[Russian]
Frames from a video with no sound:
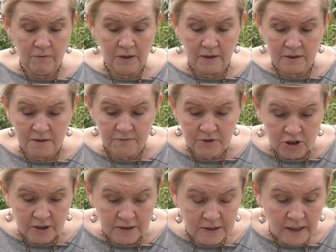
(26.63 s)
как
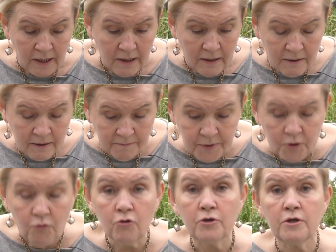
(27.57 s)
размножать э,
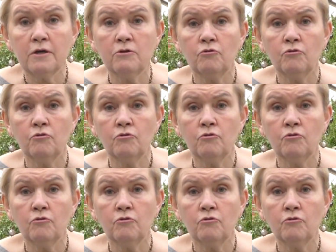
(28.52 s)
бегонии.